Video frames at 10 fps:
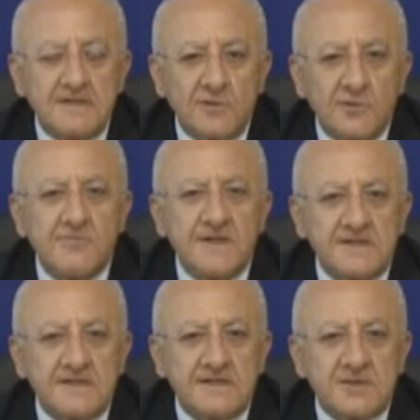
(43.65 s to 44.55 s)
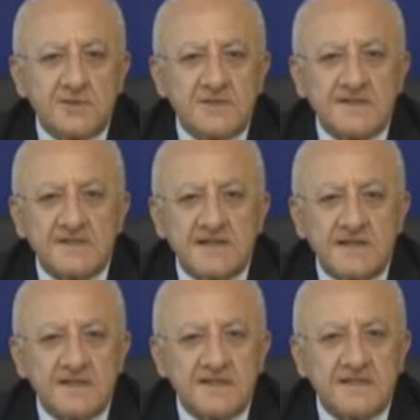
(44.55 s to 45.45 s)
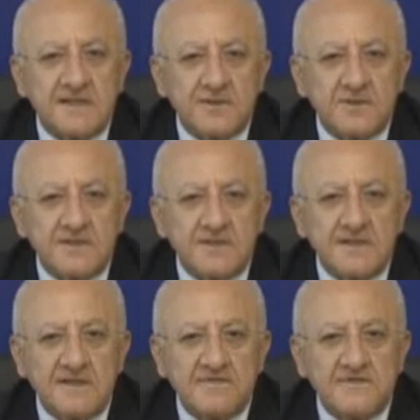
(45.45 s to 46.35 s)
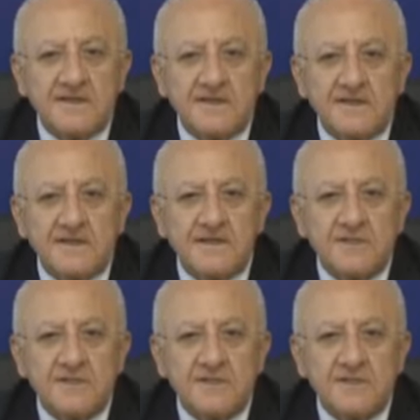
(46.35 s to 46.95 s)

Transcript: Un ministro se ne sta negli Stati Uniti a fare